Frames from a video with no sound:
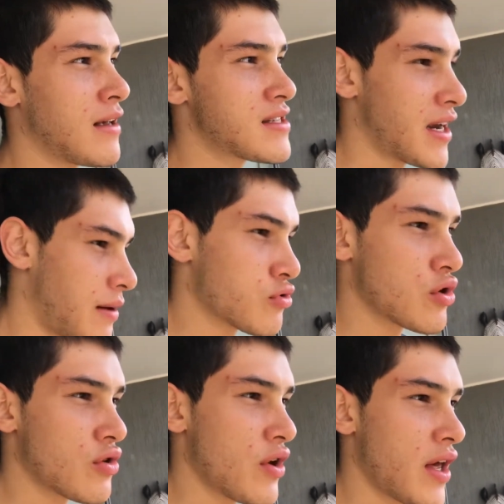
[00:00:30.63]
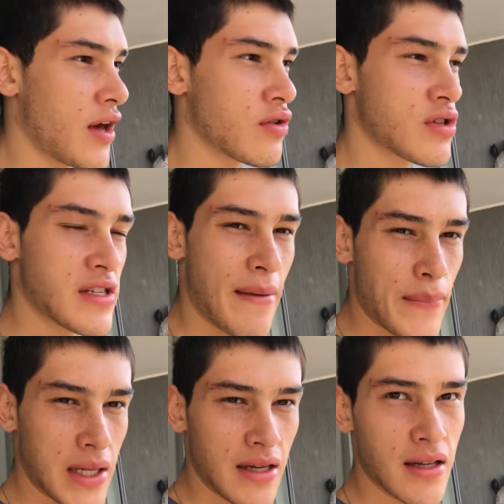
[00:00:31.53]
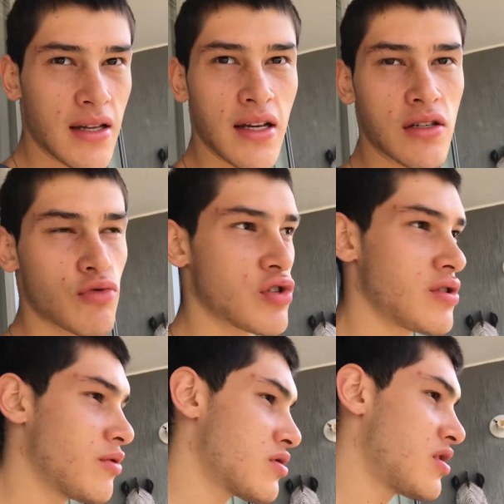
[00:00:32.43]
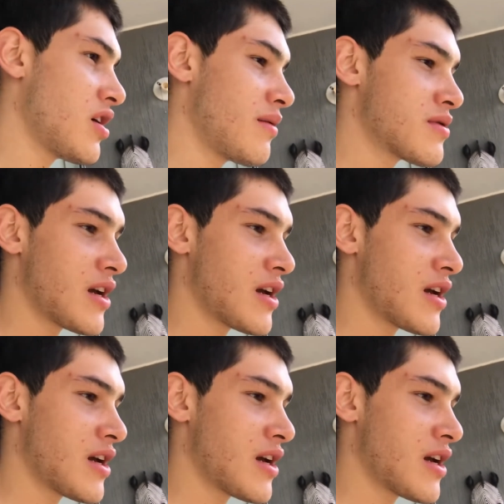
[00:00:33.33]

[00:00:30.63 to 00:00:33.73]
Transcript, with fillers: Seguiremos subiendo videos, estén pendientes, muchísimos tips,